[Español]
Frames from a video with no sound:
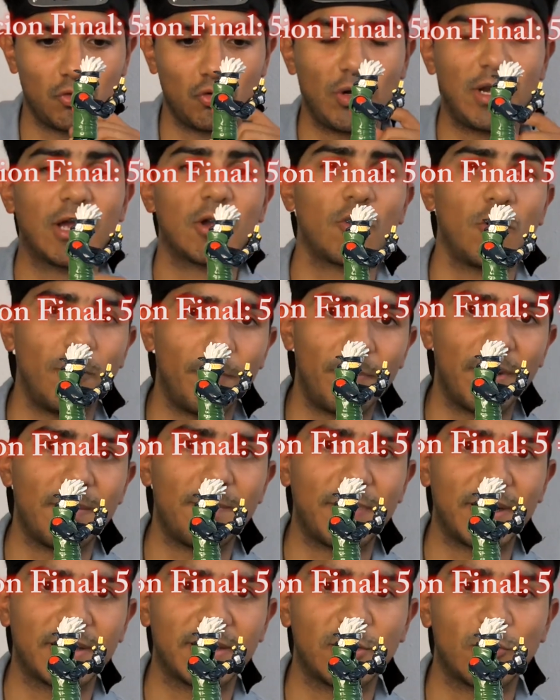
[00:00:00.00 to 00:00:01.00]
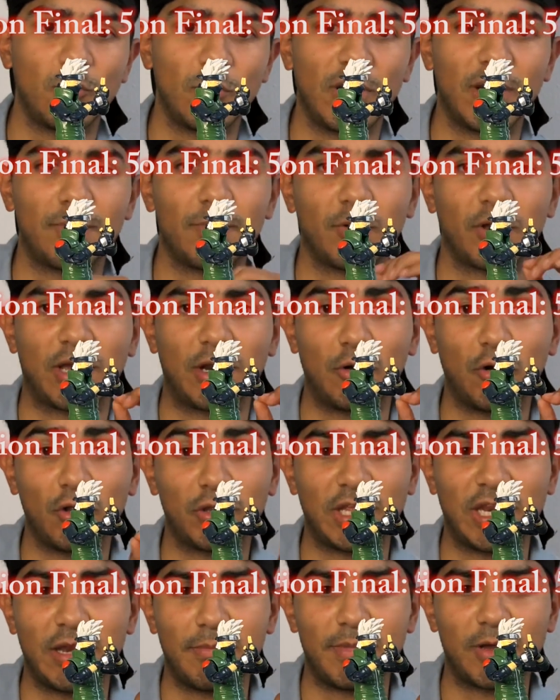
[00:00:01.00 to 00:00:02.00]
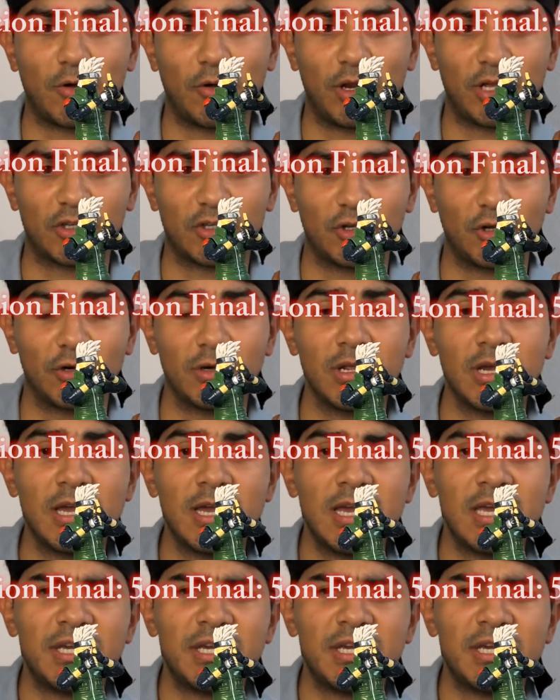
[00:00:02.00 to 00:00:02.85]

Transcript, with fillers: Yo la compré en particular porque no lo tenía en mi colección